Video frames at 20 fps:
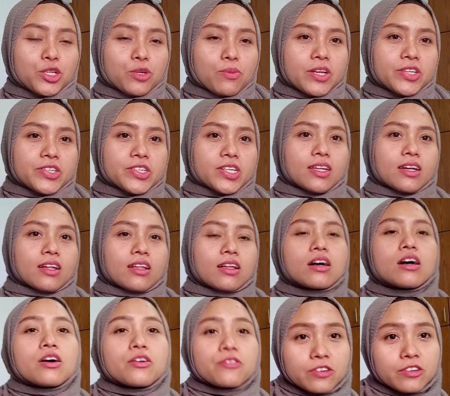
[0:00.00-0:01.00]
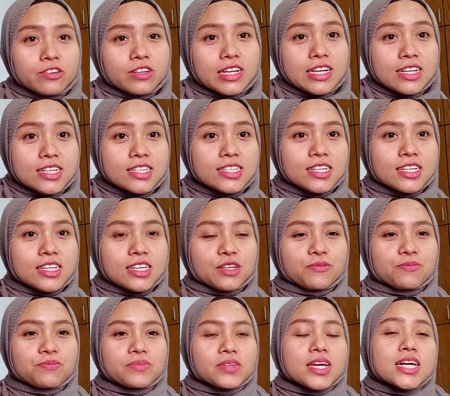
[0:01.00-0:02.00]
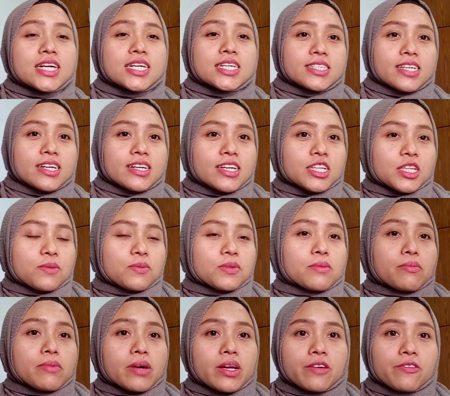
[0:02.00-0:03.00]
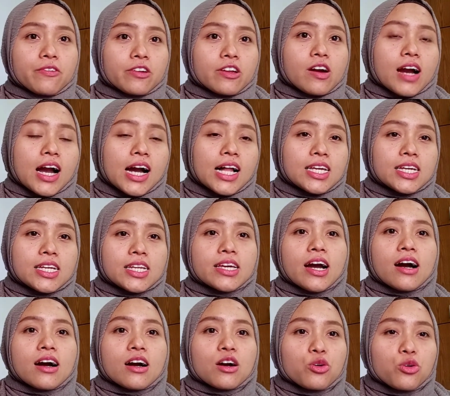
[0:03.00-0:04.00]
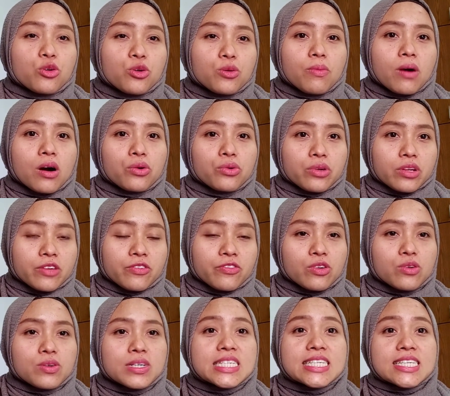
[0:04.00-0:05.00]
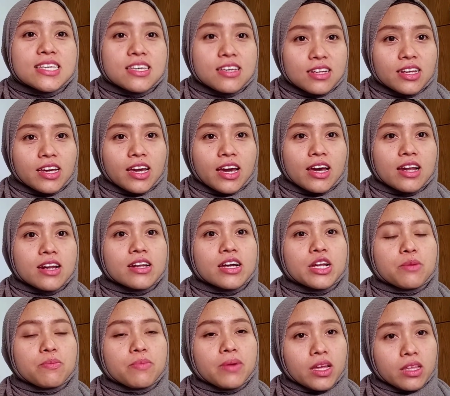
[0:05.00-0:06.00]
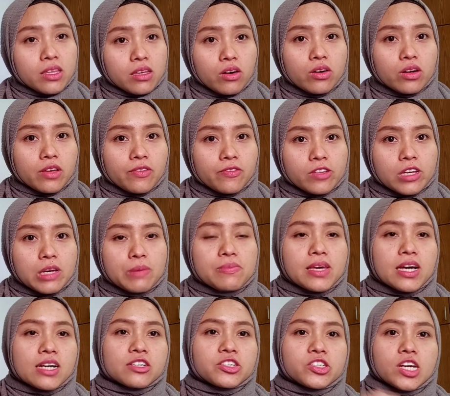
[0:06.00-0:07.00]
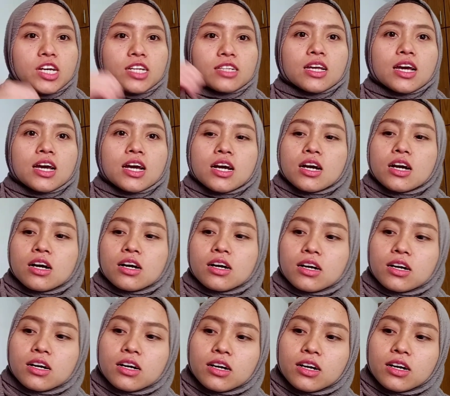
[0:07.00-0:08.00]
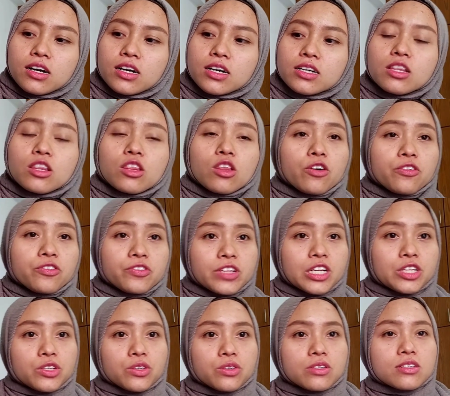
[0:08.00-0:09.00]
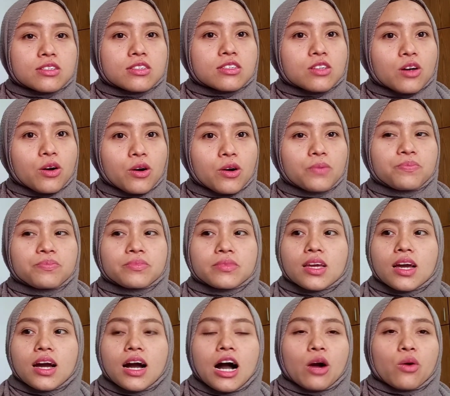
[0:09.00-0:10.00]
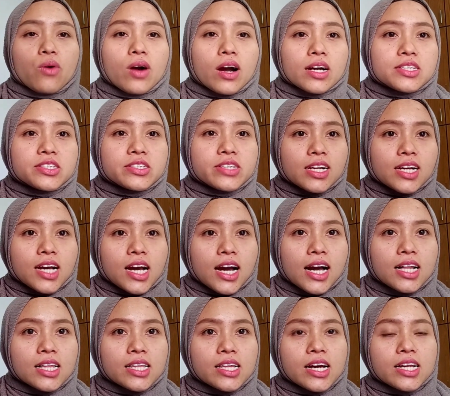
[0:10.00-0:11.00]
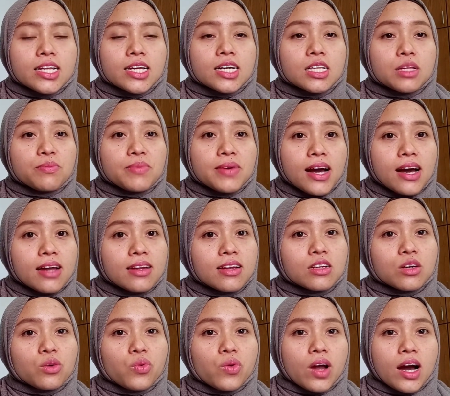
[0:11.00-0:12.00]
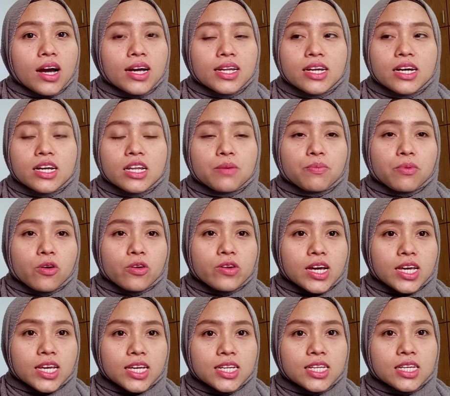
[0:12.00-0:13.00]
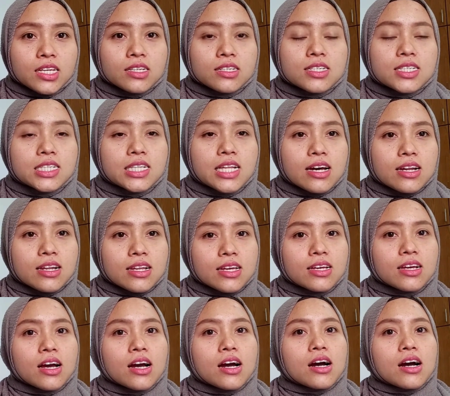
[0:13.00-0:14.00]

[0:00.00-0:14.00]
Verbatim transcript: my channel, Furi di sini. Jadi teman-teman, di video kali ini aku mau review skincare dari brandnya Oriflame yang shade uh, Love Nature. So, aku akan share ke kalian kelebihan dan kekurangan dari produk ini. Dari